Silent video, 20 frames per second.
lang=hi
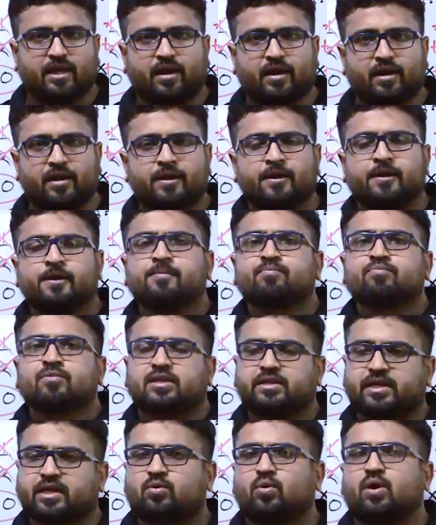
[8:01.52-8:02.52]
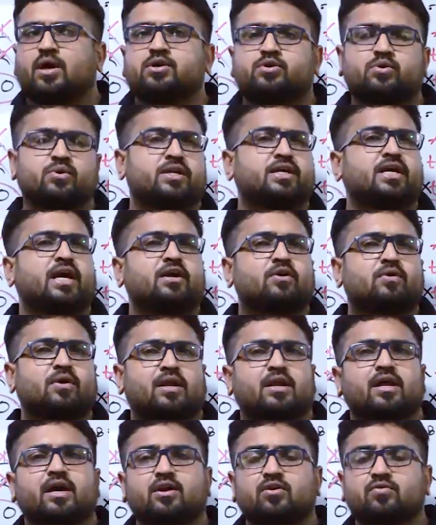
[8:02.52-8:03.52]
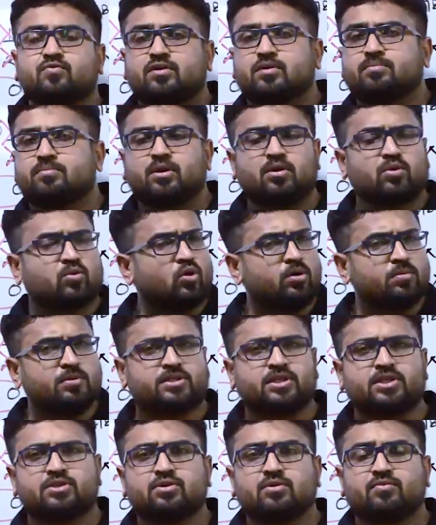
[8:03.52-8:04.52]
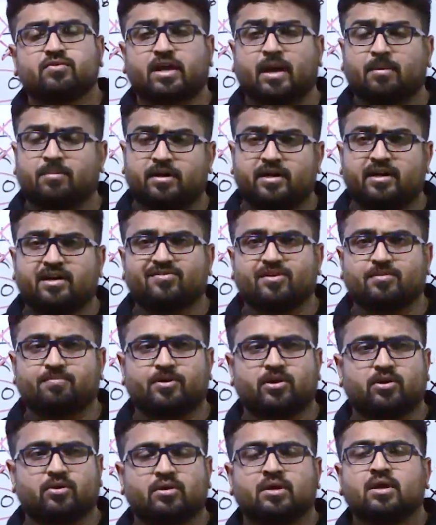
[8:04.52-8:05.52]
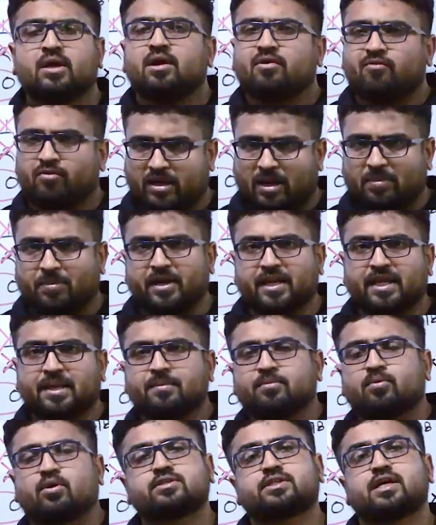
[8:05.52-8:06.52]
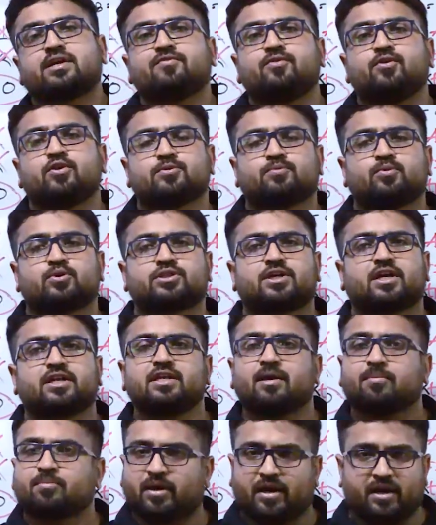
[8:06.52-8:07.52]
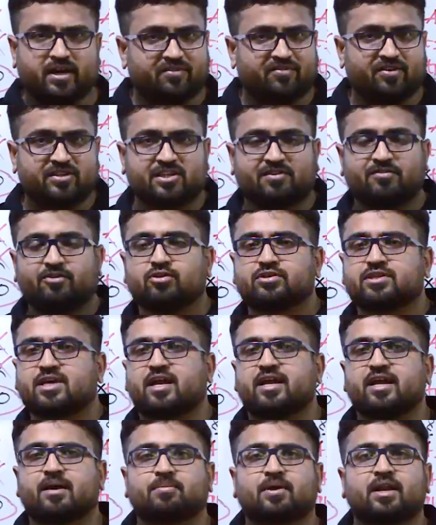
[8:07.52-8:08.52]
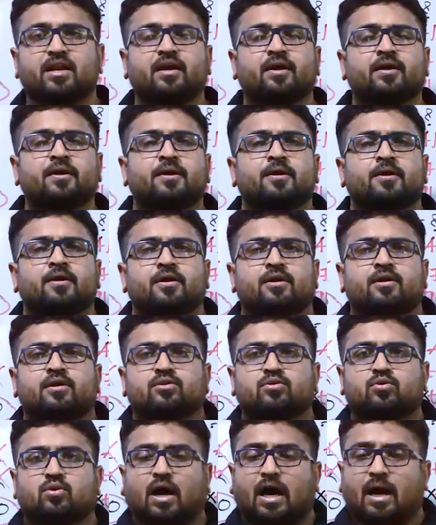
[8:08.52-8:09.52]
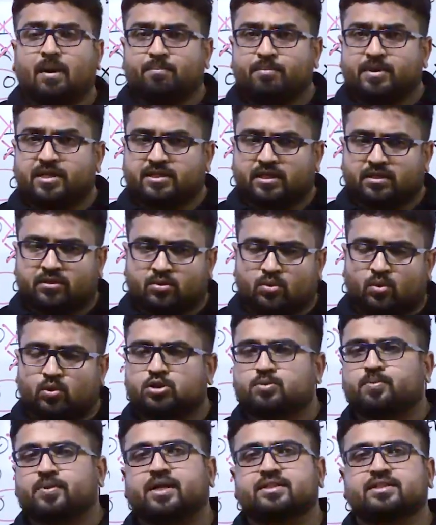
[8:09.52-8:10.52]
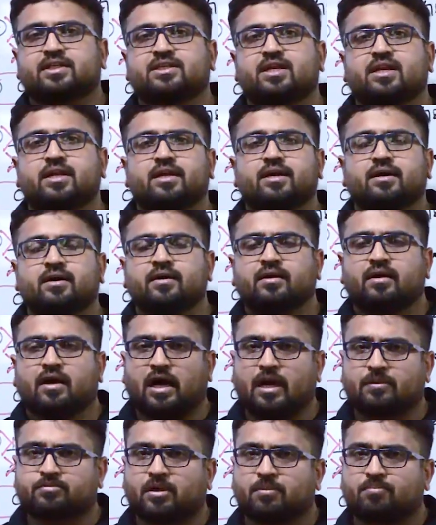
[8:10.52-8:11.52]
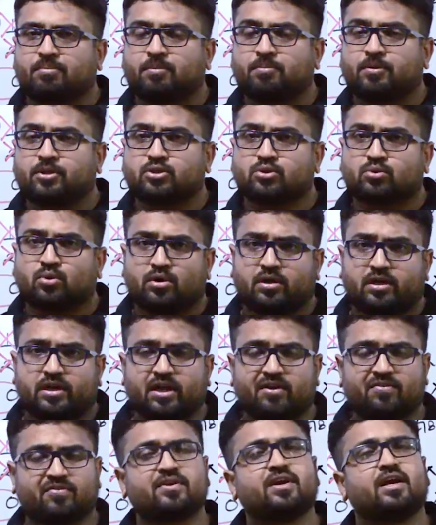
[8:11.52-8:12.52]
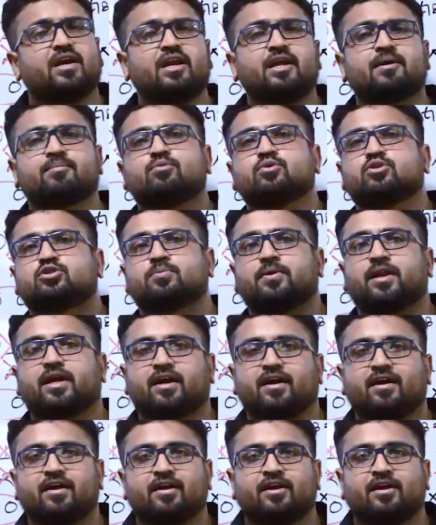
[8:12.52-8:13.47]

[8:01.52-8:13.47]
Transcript: कर रहे हैं चाहे क्वांट हो डी आई हो एल आर हो वर्बल हो कोई भी चीज़ हो वोकेबलरी डेवलपमेंट हो वोकेबलरी की बहुत सारे वीडियोस पोस्ट कर दिए अब करंट अफेयर्स के वीडियोस आ रहे हैं आपके लिए तो आप मेरे साथ नोट्स बनाते चलिएगा आपकी प्रिपरेशन को डेफिनेटली एक बूस्ट मिलेगा